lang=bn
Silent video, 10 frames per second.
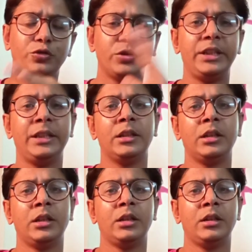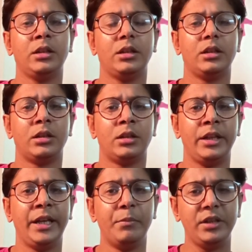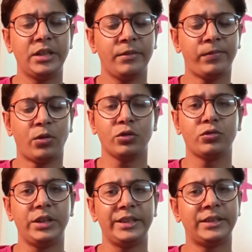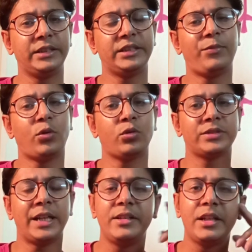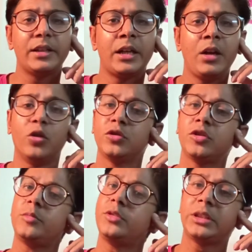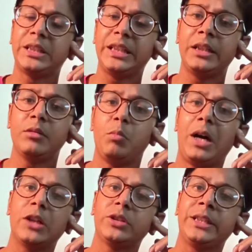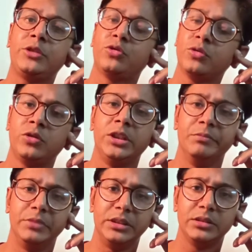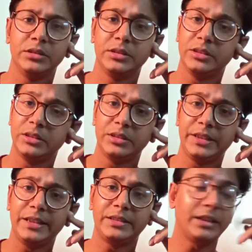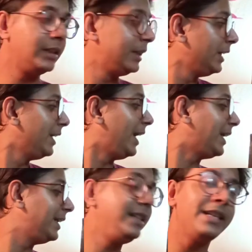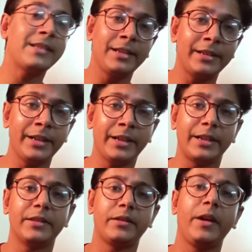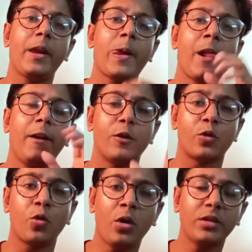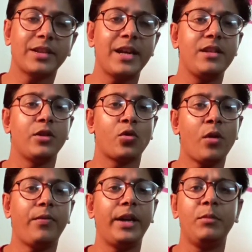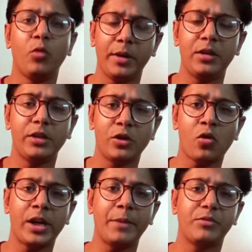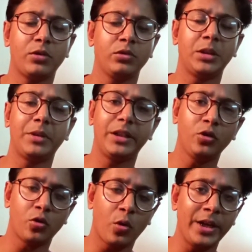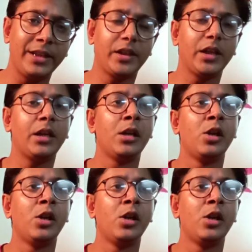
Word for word: যদি এমনিতে ফটো তোলে তাহলে সেই ফটোর সাইজ গিয়ে দাঁড়ায় অন্ততপক্ষে বারো থেকে চোদ্দো এমবি ঠিক আছে একটা ডিএসএলআরের ক্ষেত্রে র সাইজে র ফাইলে মোবাইল অনেক র ক্যাপচার করতে পারে কিন্তু রয়েতে